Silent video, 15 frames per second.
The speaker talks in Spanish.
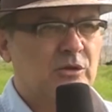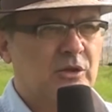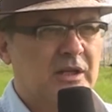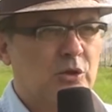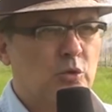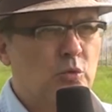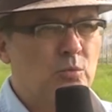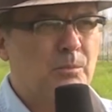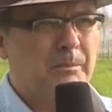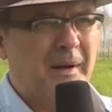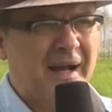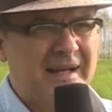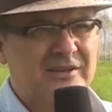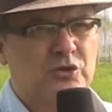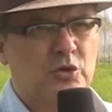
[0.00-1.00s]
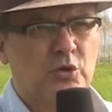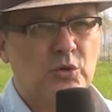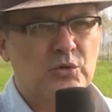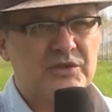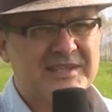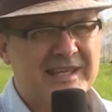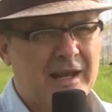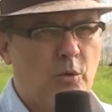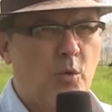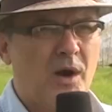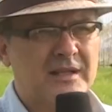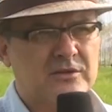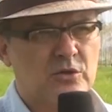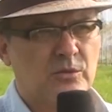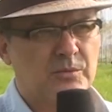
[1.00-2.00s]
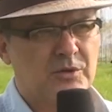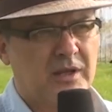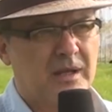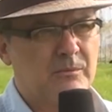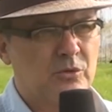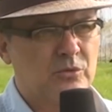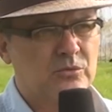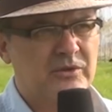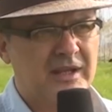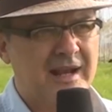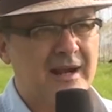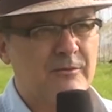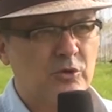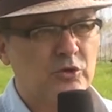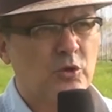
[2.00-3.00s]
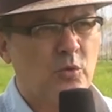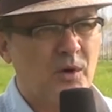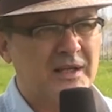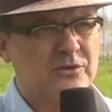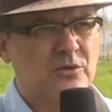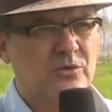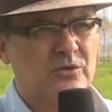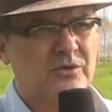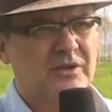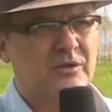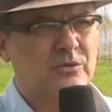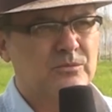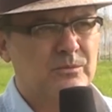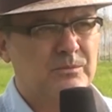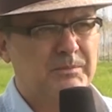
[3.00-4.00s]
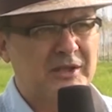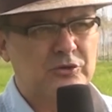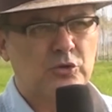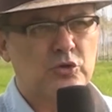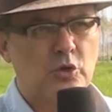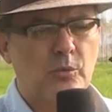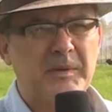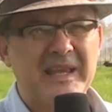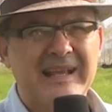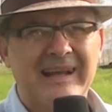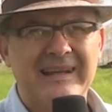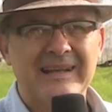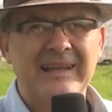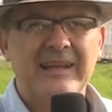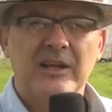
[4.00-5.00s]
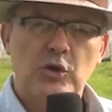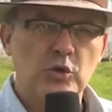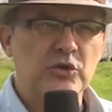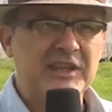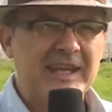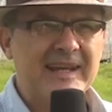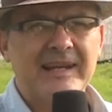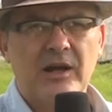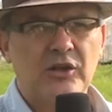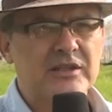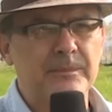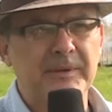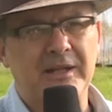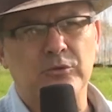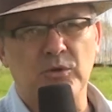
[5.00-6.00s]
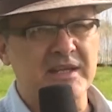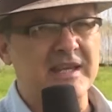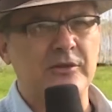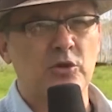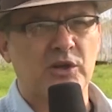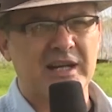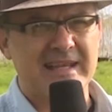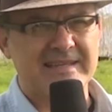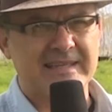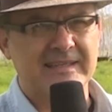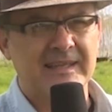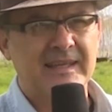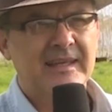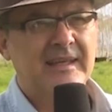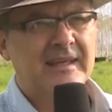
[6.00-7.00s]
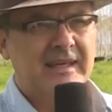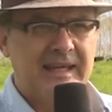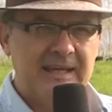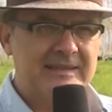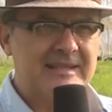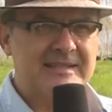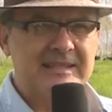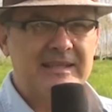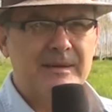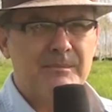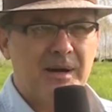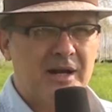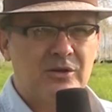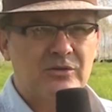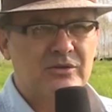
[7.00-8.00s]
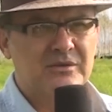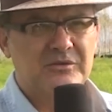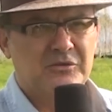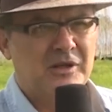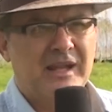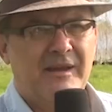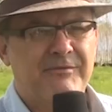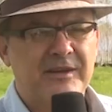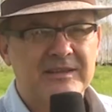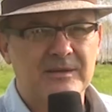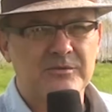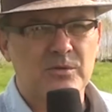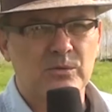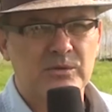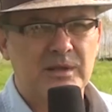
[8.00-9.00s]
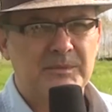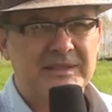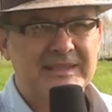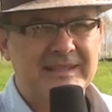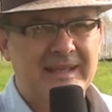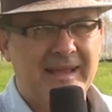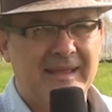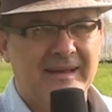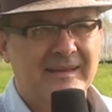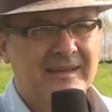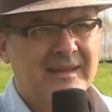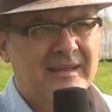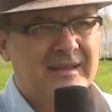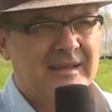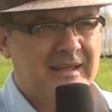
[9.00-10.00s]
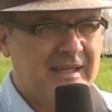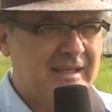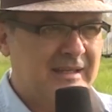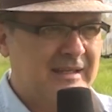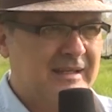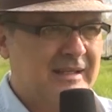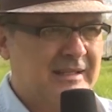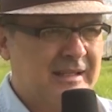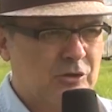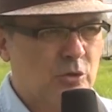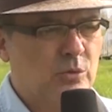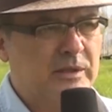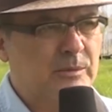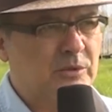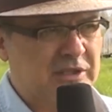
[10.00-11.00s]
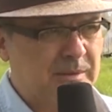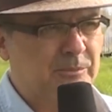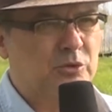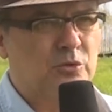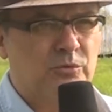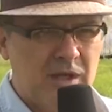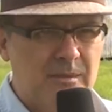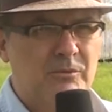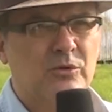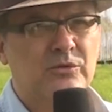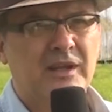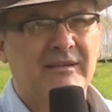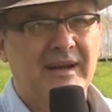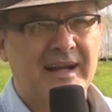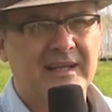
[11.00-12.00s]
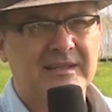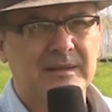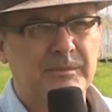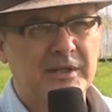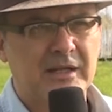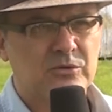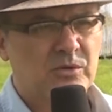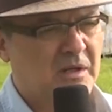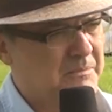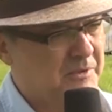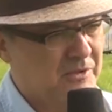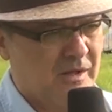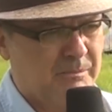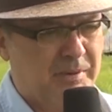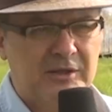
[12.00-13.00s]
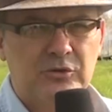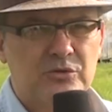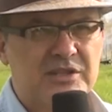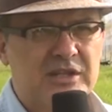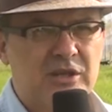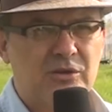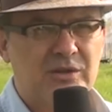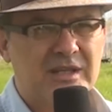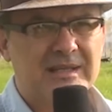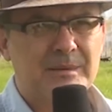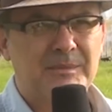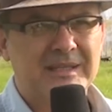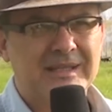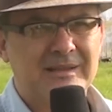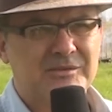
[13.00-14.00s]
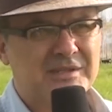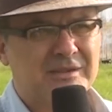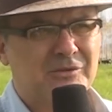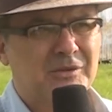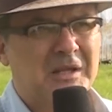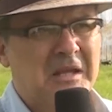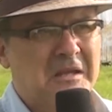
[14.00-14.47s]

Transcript: Eh, un pasto C4, por ejemplo, un de carbono 4, eh, un pasto tropical, con 10 grados de temperatura ya no crece. Este, sin embargo, no le afecta absolutamente nada. Y en estos últimos tiempos tuvimos una baja de temperatura, pero el pasto siguió de esta manera. O sea, no.